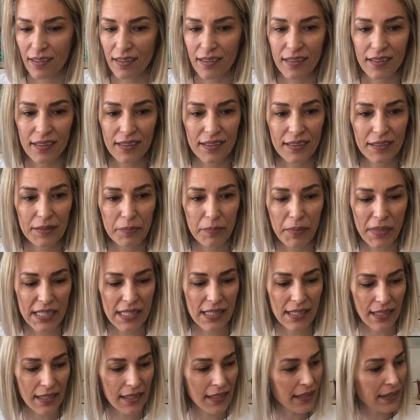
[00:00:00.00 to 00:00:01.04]
E,
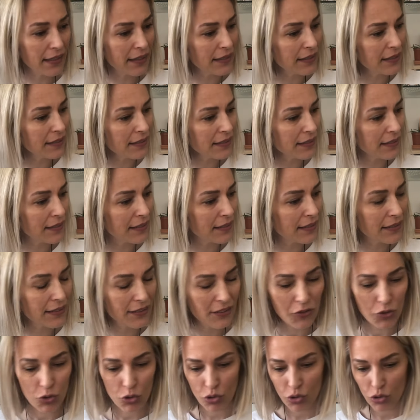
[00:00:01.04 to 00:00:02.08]
mesela e,
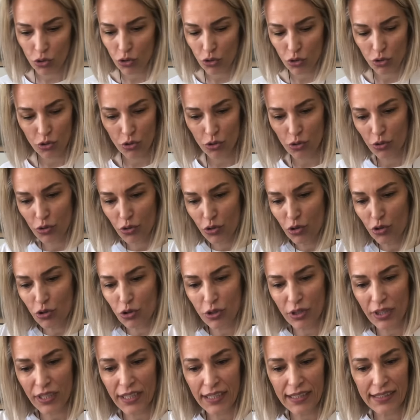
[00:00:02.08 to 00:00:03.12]
şu
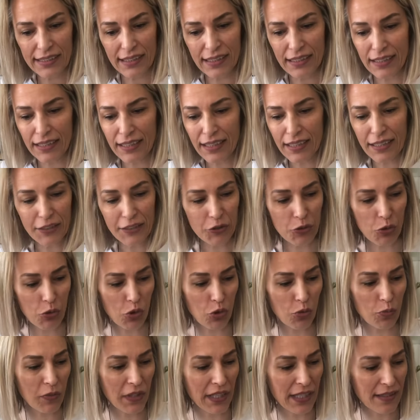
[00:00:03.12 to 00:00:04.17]
küçük iki tane
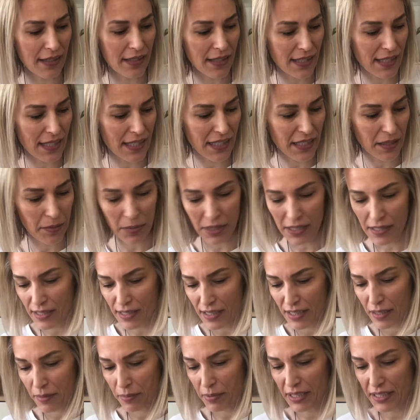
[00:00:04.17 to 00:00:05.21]
kaktüsümden size
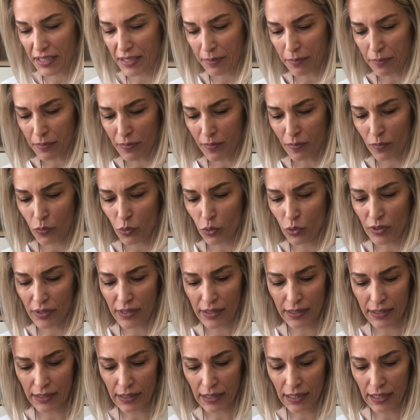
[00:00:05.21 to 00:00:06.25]
bahsedebilirim.
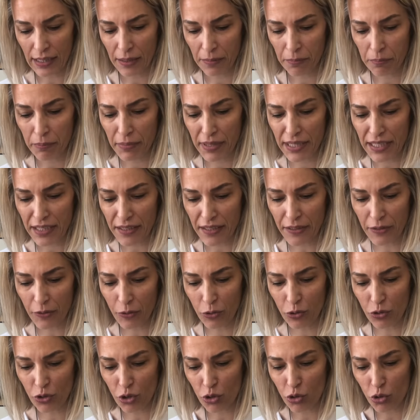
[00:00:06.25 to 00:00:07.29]
Bunları bir yıl
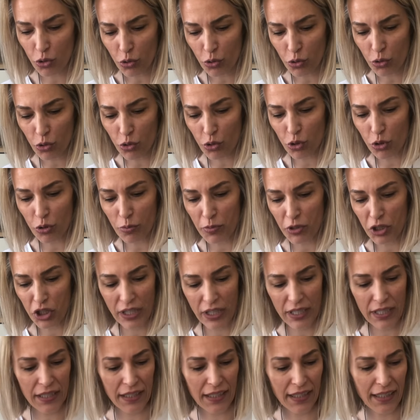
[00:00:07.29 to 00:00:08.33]
önce çok küçük bir
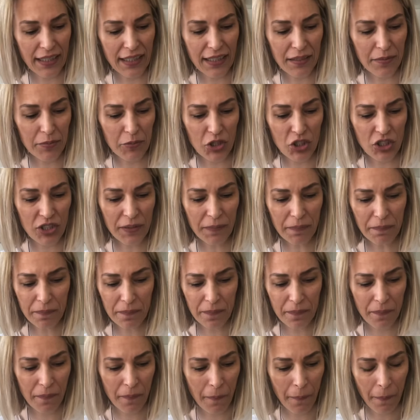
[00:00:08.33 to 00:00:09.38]
şekilde ekmiştim.
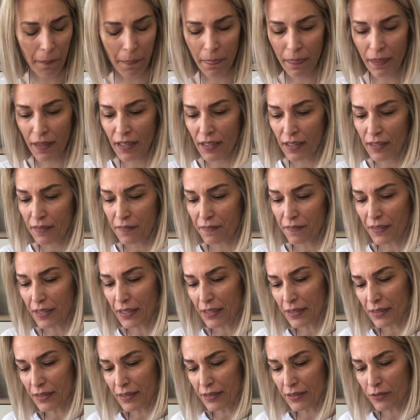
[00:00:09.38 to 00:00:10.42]

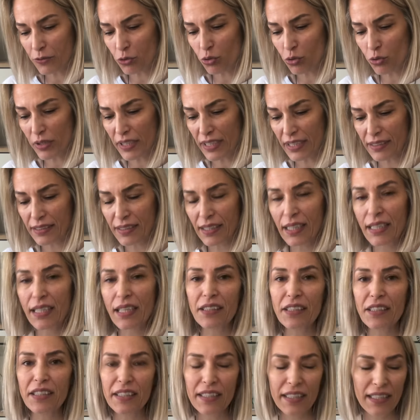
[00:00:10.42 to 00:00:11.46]
Farklı türlerini de yan
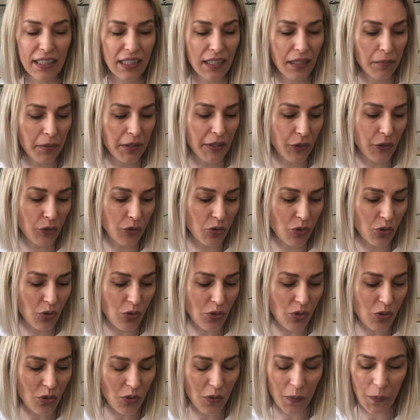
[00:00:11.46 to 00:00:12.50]
yana
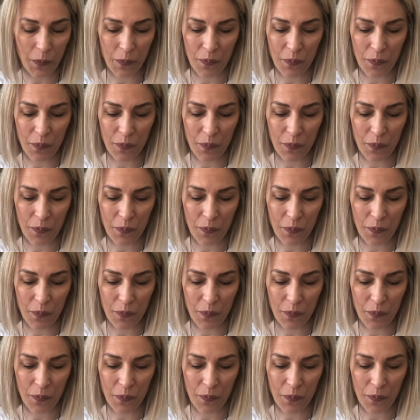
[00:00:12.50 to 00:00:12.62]
ekebiliyorsunuz.